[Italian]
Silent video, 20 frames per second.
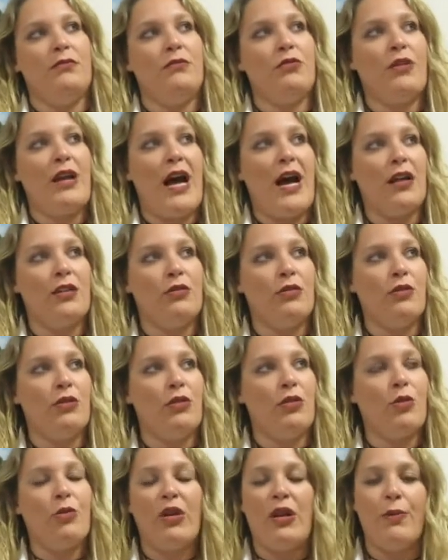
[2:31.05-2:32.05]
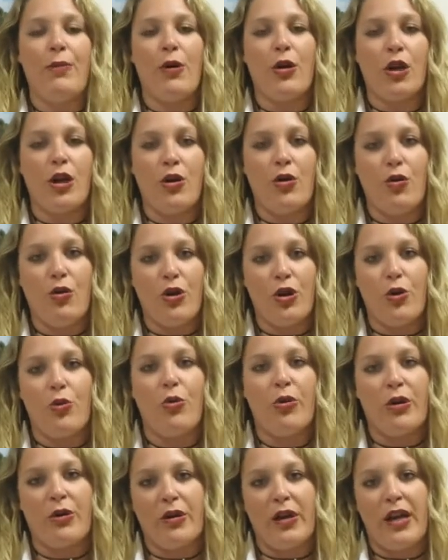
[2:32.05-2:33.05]
durato quelle poche ore o
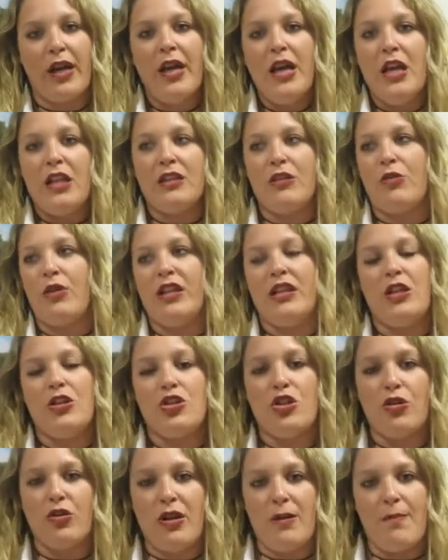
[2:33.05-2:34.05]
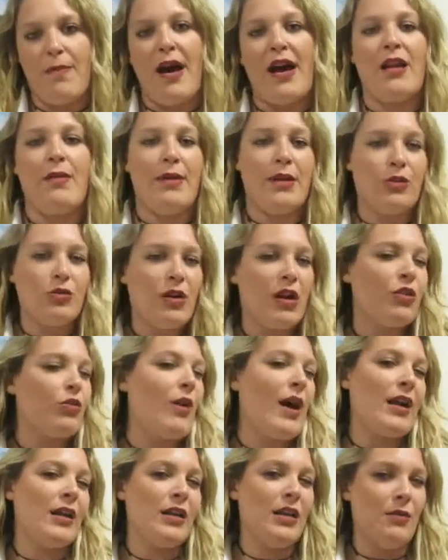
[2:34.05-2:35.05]
comunque quelle 10 ore in mare ma è
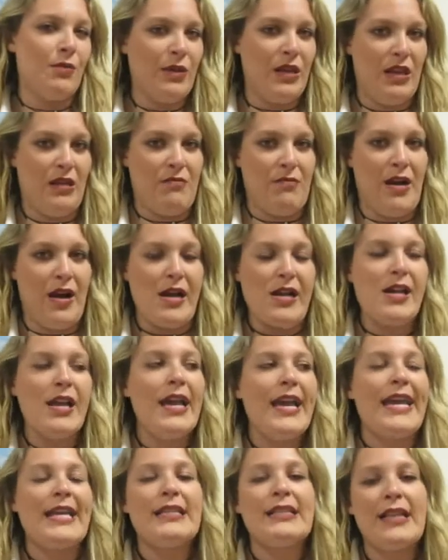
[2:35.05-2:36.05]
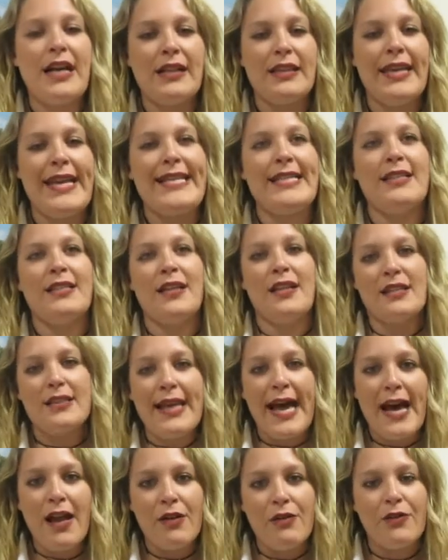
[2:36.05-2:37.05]
durato anni prima e sa di essere
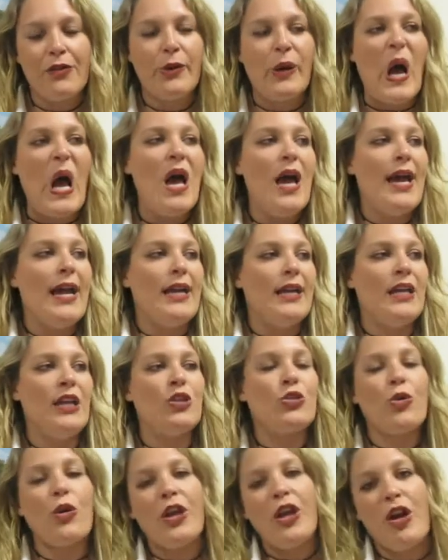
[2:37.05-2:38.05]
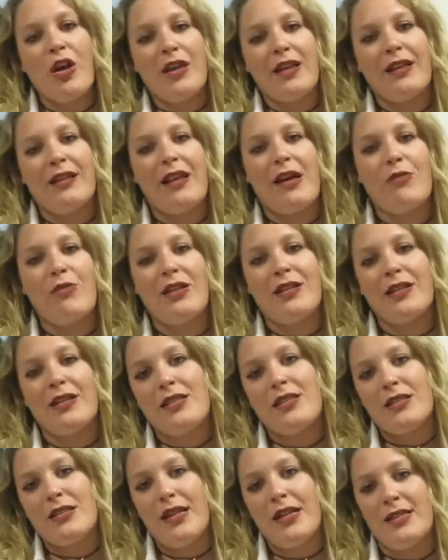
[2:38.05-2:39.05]
salvo i suoi occhi da una
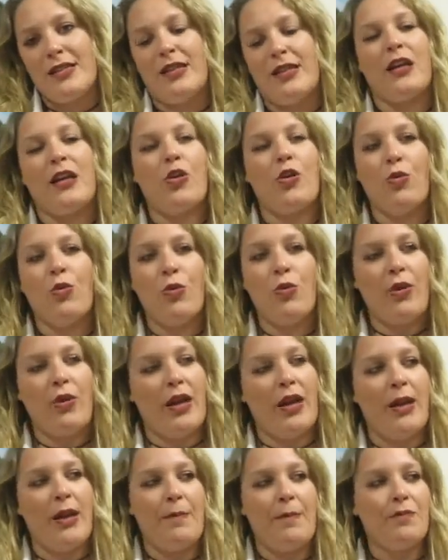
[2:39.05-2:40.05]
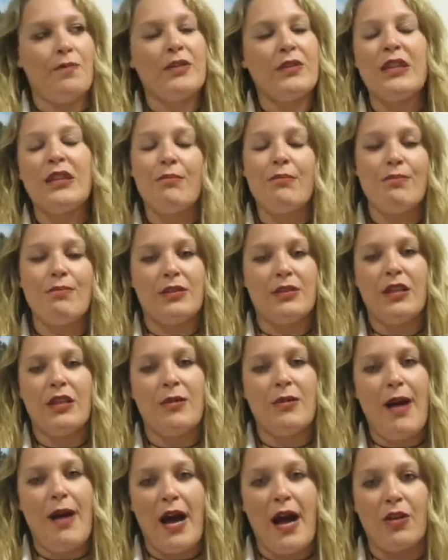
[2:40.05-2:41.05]
tristezza che comunque eh, ti, ti,
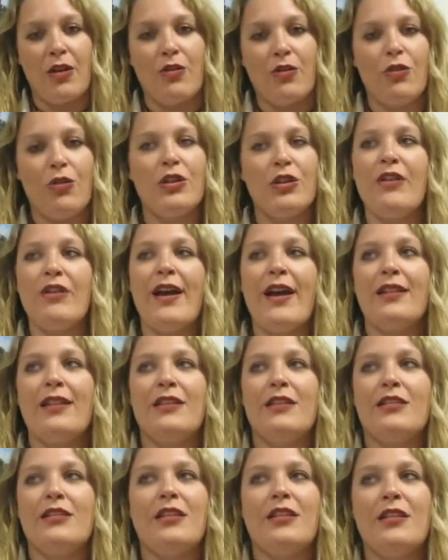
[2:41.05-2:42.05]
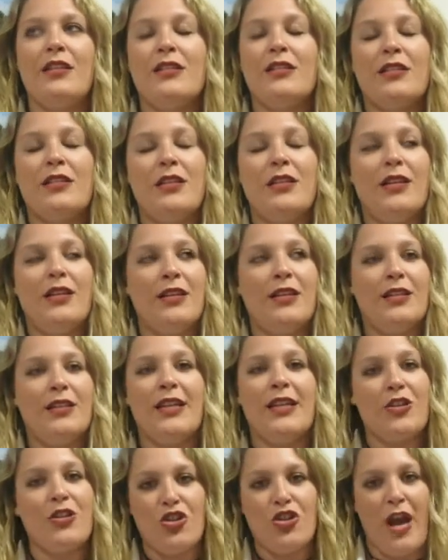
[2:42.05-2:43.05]
rimangono si, si,
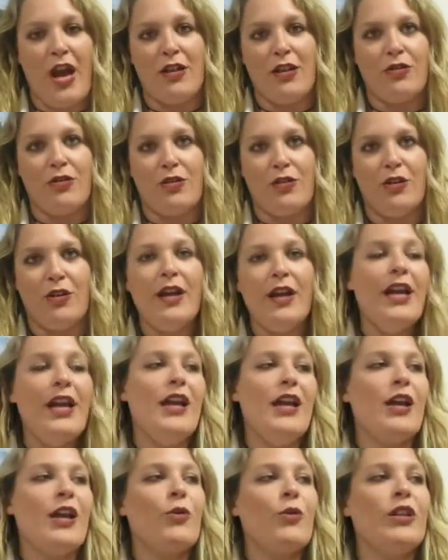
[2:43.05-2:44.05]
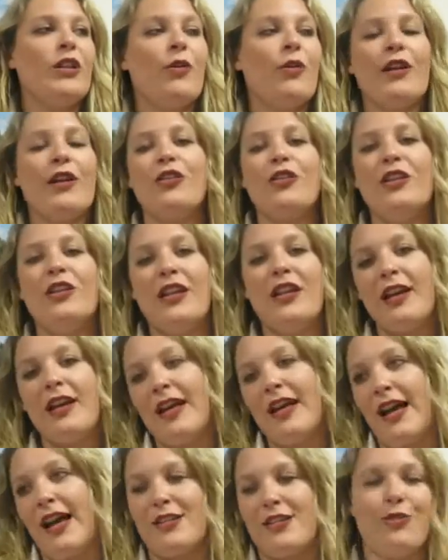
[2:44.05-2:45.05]
si accendono quindi quando ti
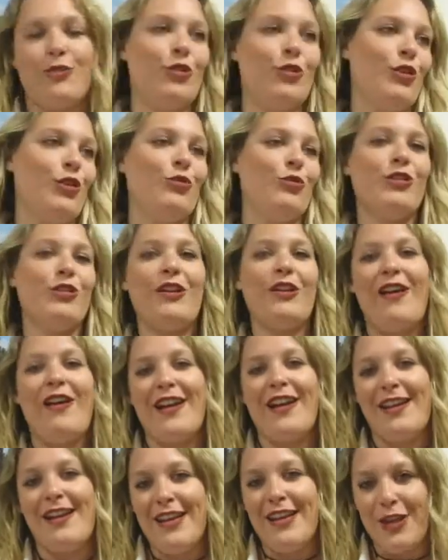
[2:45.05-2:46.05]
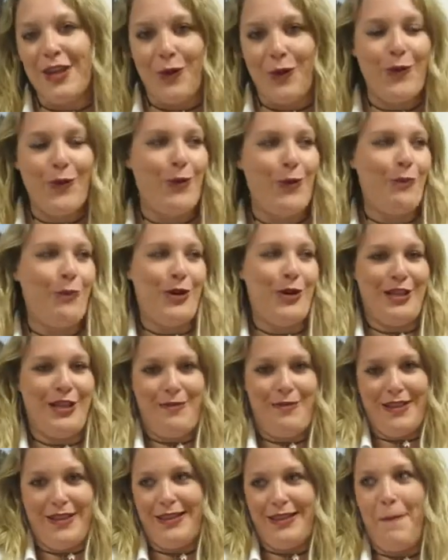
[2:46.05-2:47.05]
ringraziano delle tutte varie lingue oppure
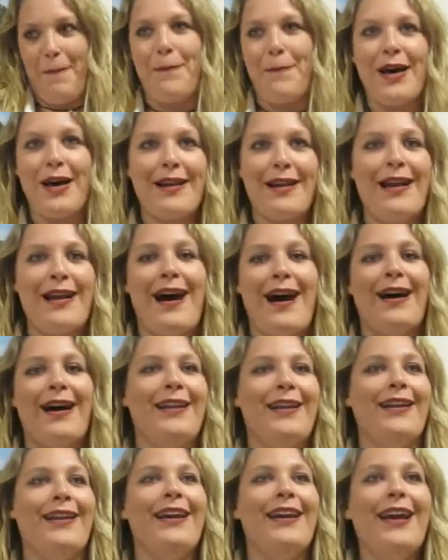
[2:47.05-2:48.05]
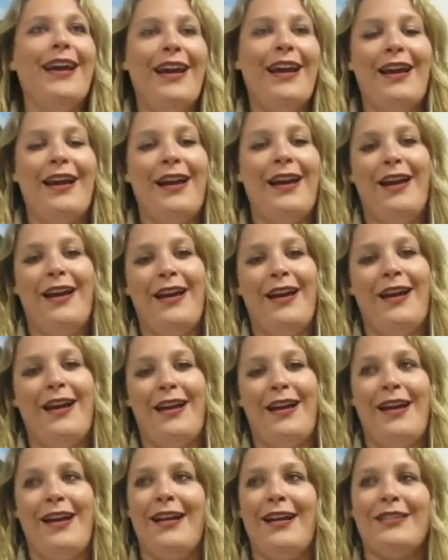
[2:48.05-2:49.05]
ti metti a parlare
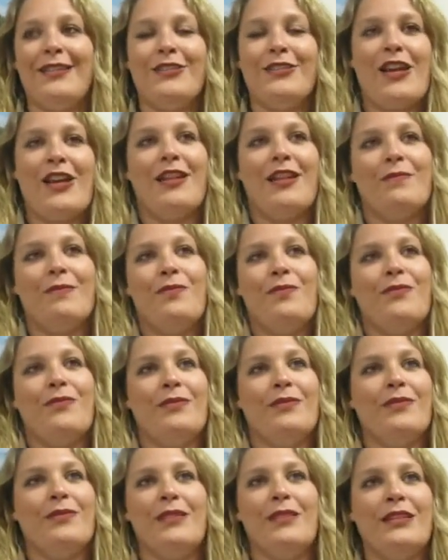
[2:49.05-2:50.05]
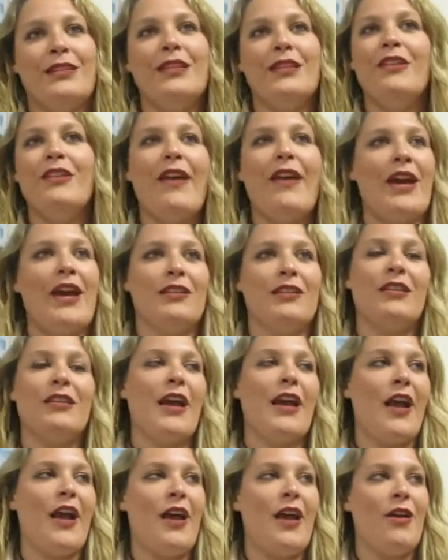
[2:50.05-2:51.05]
eh, cioè, mh, ti
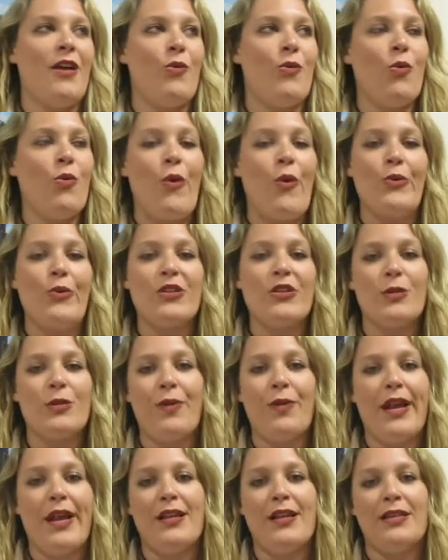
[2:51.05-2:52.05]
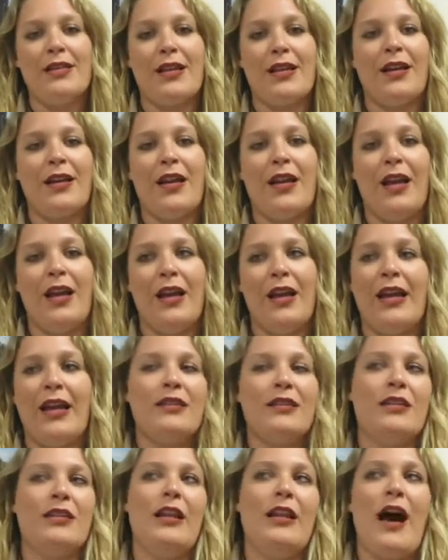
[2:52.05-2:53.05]
diverti è, un, un'esperienza che,
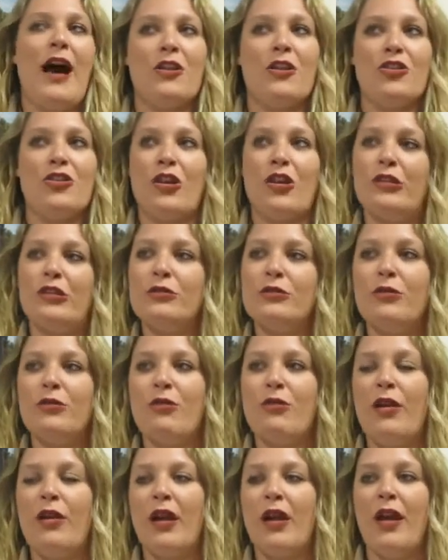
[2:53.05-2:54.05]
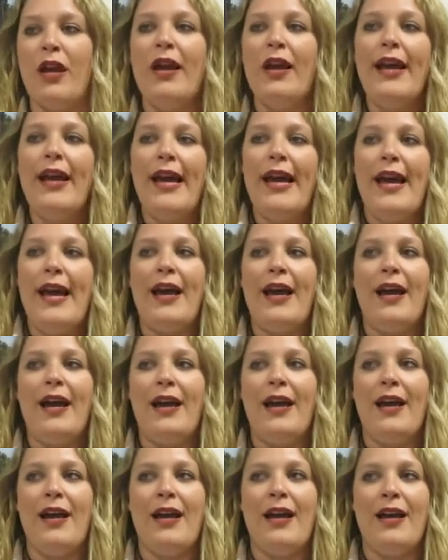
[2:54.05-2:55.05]
che, ti lascia che comunque
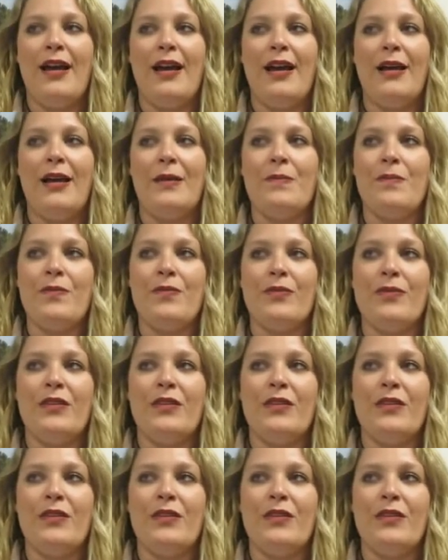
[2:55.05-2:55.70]
eh,